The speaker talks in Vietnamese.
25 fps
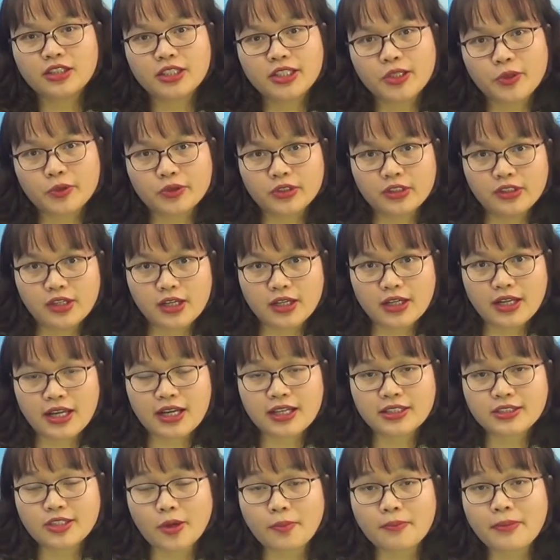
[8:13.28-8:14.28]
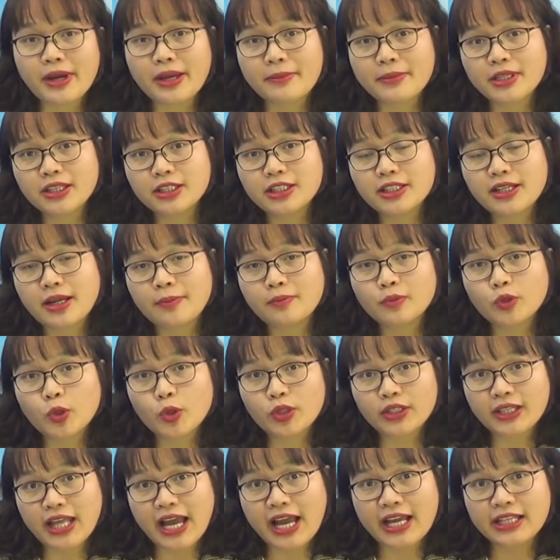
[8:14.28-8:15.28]
Thưa Thiếu tướng, là trong bảy mươi tư năm
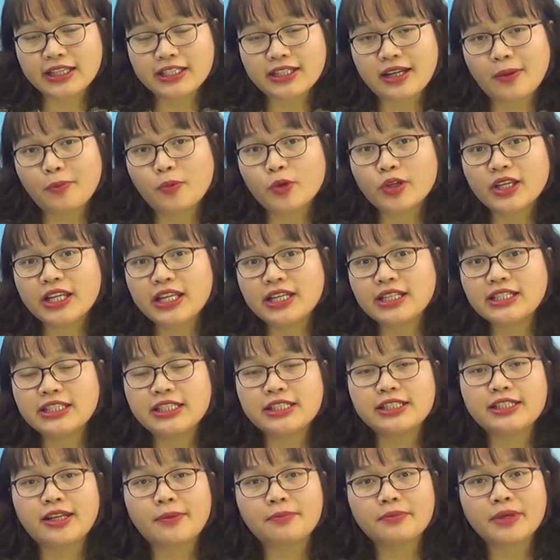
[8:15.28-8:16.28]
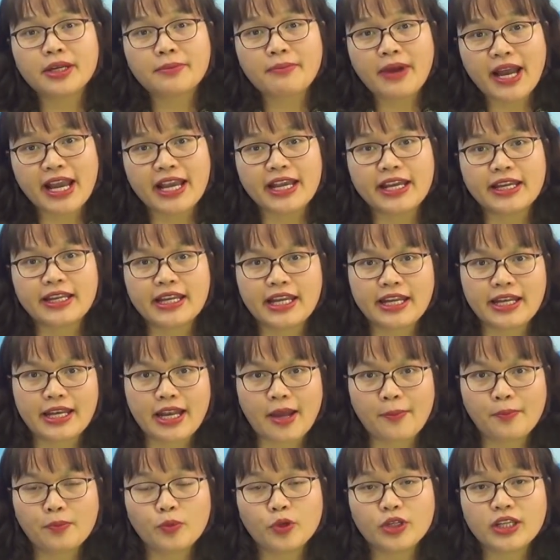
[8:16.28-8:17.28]
tồn tại, từ năm một nghìn chín trăm mười bảy đến
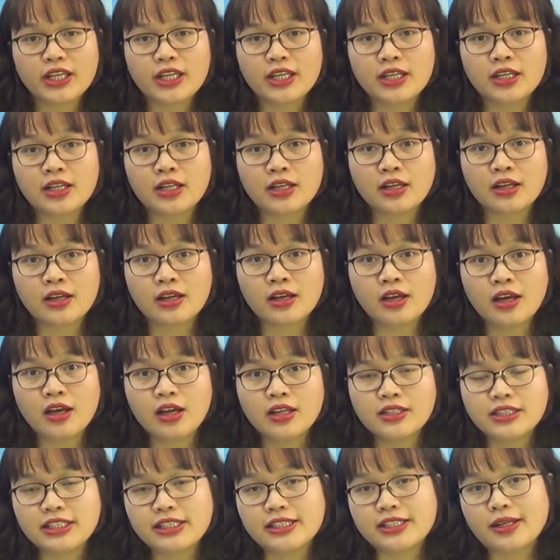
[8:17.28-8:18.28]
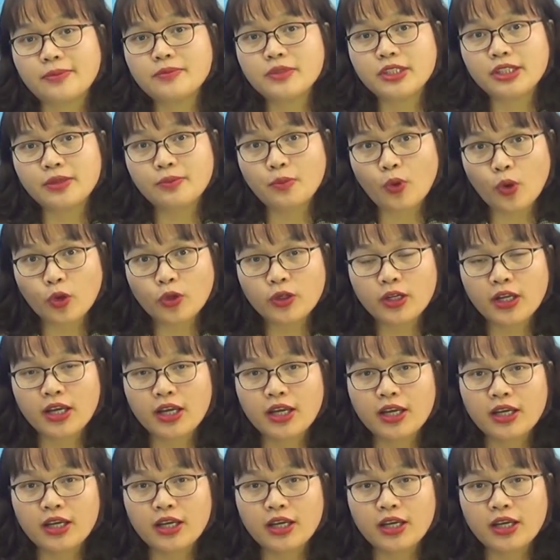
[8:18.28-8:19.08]
năm một nghìn chín trăm chín mươi mốt,